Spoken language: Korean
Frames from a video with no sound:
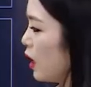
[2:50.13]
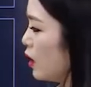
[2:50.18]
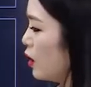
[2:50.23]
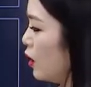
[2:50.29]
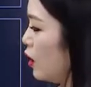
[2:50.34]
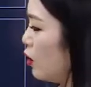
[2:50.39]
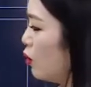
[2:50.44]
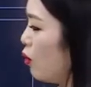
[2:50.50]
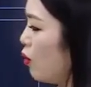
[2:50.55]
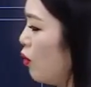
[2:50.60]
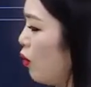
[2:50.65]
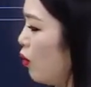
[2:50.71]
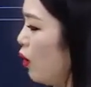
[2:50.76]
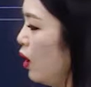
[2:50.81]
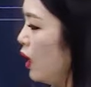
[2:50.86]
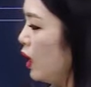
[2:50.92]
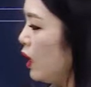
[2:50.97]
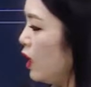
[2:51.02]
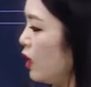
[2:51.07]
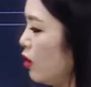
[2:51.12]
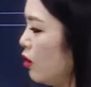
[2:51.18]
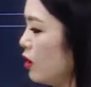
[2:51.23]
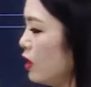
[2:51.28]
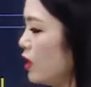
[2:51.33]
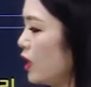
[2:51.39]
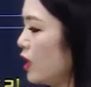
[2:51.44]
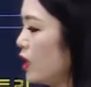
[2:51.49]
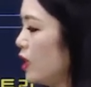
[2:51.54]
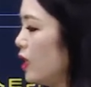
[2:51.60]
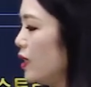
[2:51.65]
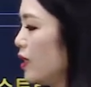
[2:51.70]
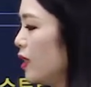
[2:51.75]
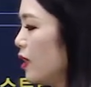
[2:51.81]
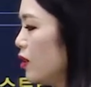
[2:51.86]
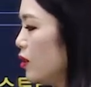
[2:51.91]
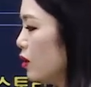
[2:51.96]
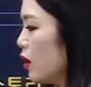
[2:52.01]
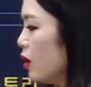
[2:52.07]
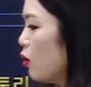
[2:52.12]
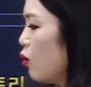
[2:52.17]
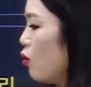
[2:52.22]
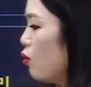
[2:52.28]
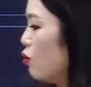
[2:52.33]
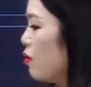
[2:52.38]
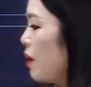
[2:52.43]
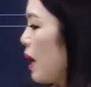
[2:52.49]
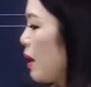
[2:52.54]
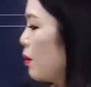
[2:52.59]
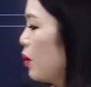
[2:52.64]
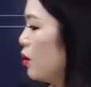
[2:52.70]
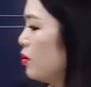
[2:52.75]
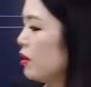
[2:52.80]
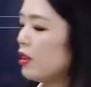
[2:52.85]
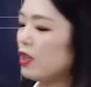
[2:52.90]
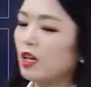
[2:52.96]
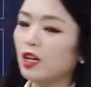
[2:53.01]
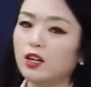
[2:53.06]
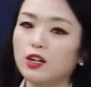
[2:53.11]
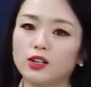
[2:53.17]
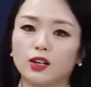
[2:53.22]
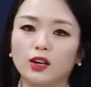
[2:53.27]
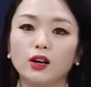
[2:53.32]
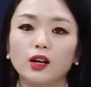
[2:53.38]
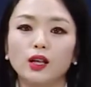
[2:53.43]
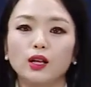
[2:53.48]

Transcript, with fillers: 그리고 이건 이제 실제적인 공부 방법인데요.